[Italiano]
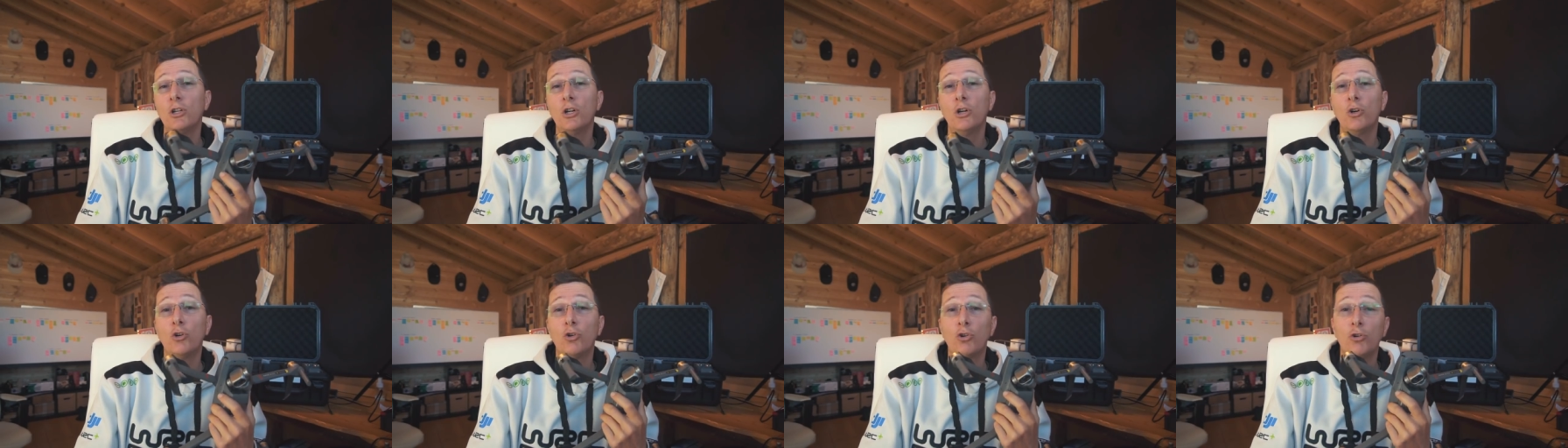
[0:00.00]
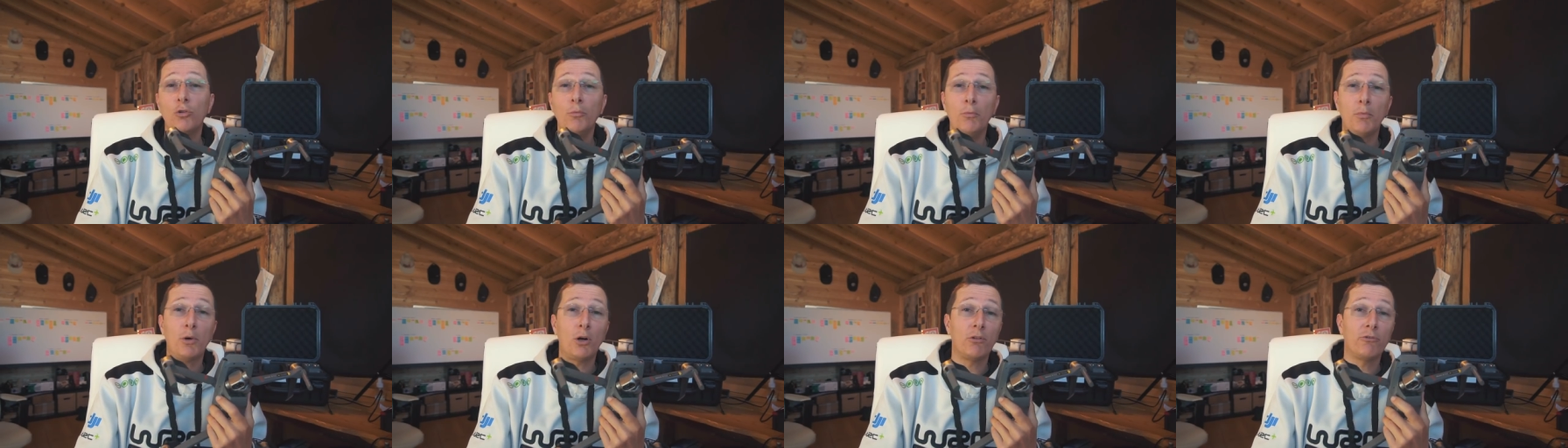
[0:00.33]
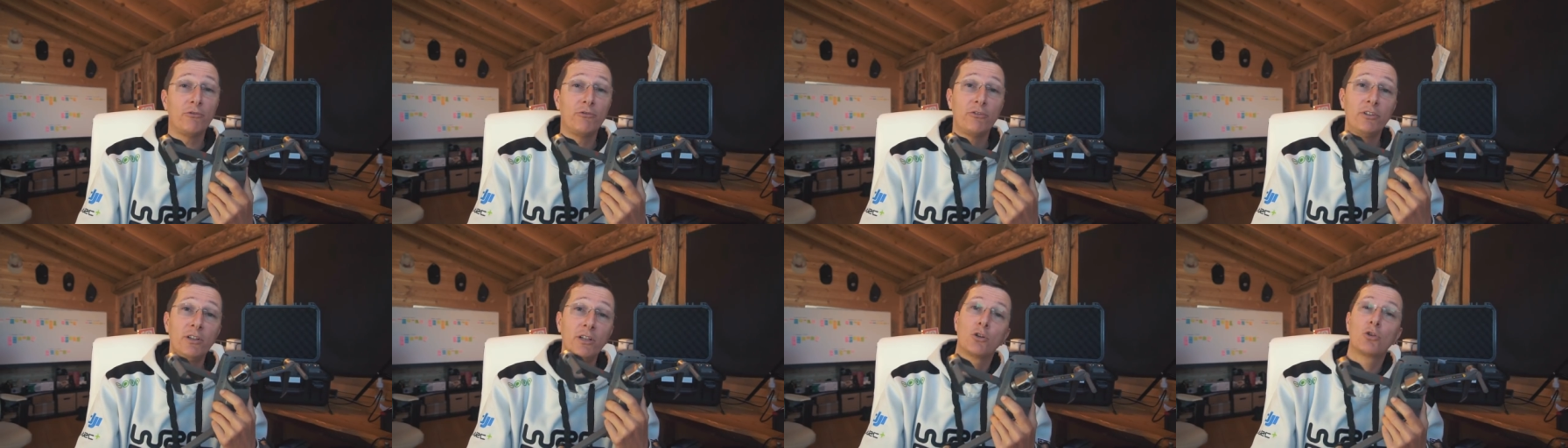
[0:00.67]
o
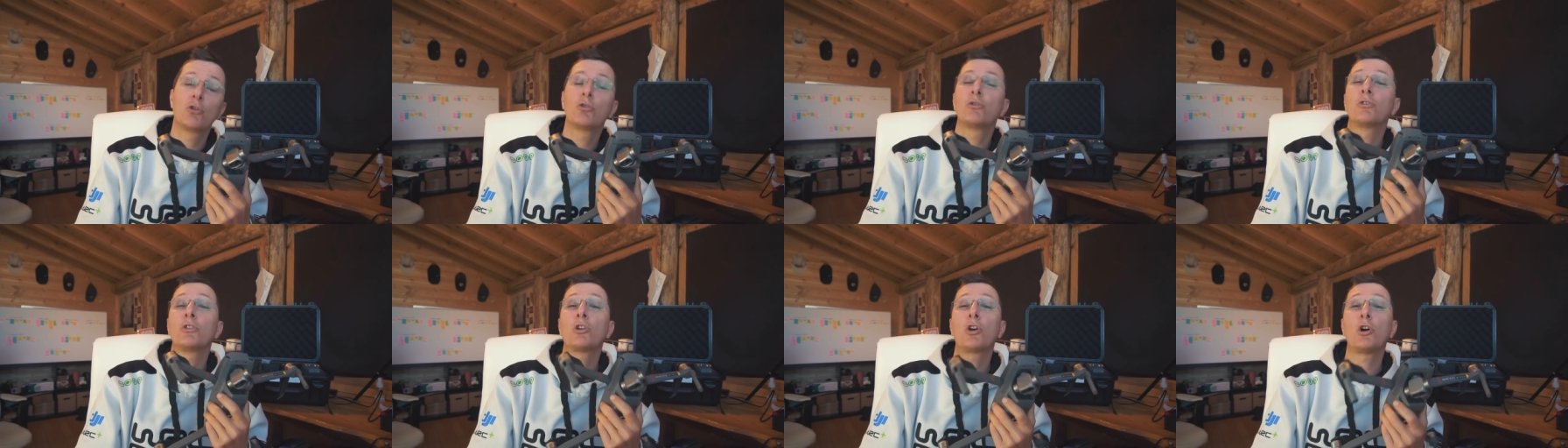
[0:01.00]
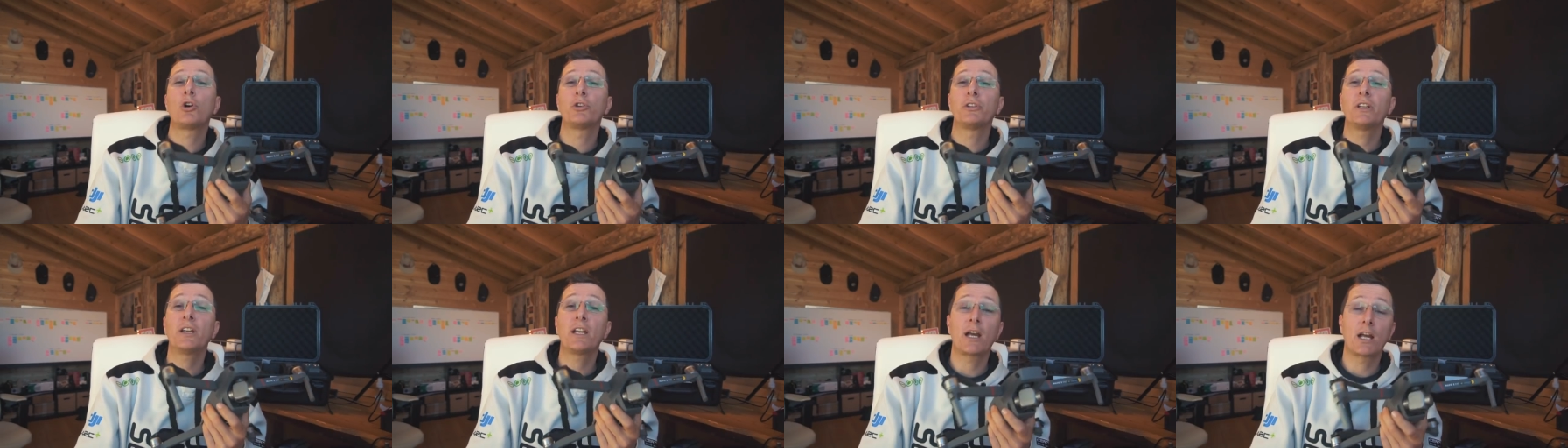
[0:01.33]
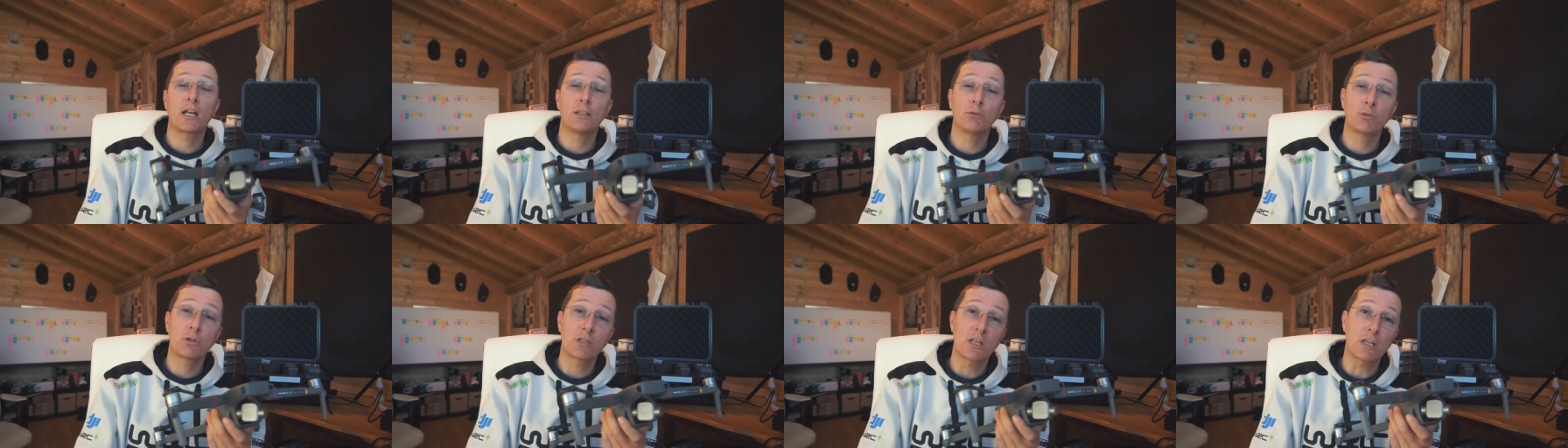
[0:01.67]
MOV con codec
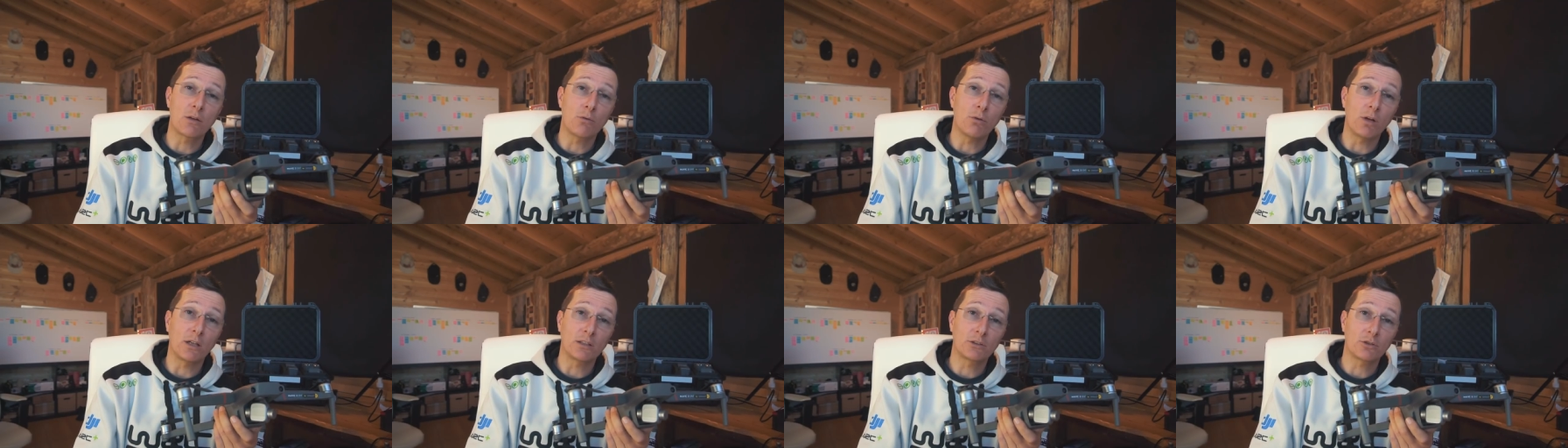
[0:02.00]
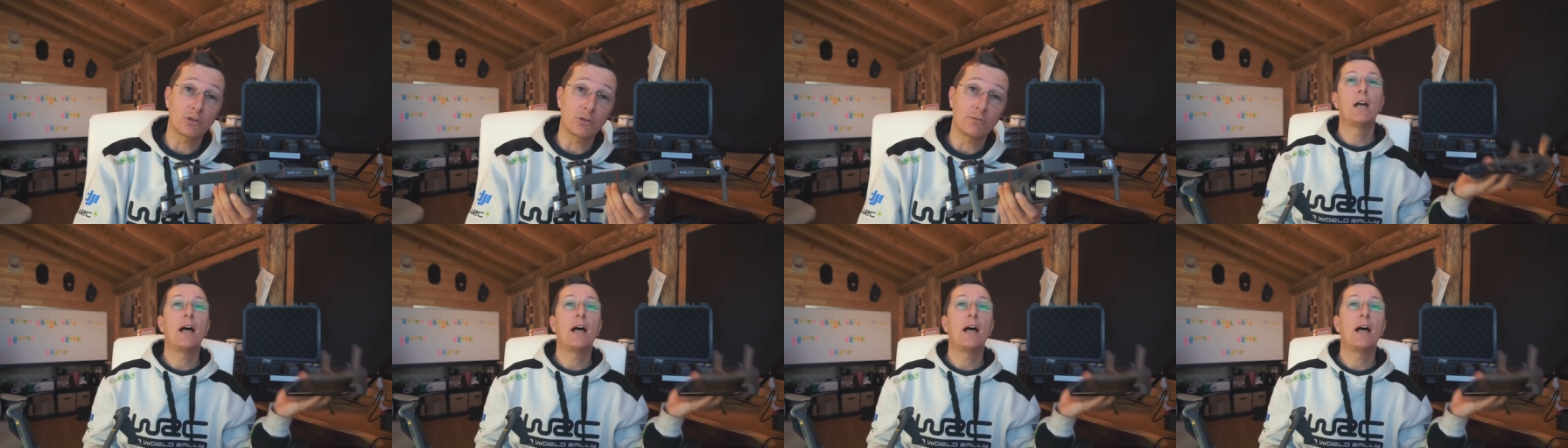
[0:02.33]
H264.